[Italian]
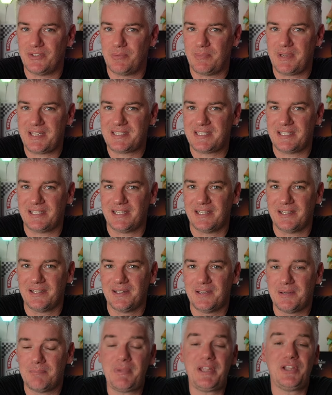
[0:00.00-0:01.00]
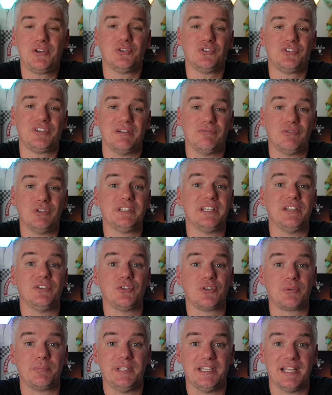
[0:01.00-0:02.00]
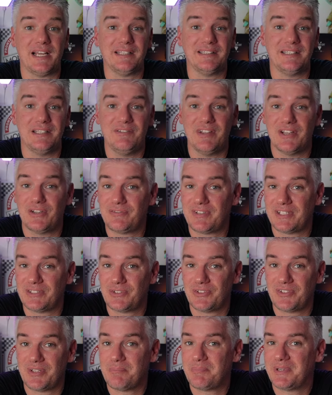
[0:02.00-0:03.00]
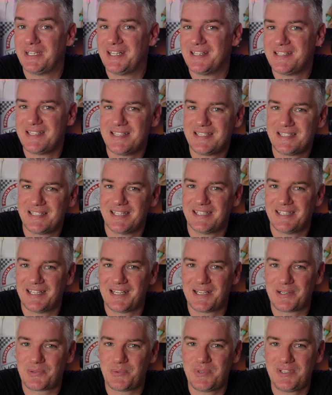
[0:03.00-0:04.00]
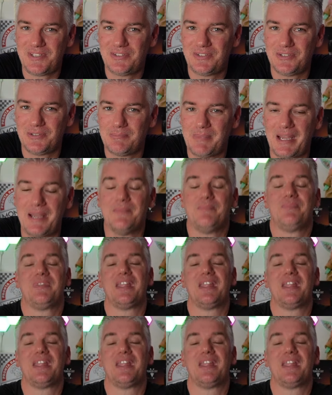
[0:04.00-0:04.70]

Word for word: domestiche, ma i costi a volte esorbitanti vi hanno fatto sempre desistere dall'acquisto? Beh,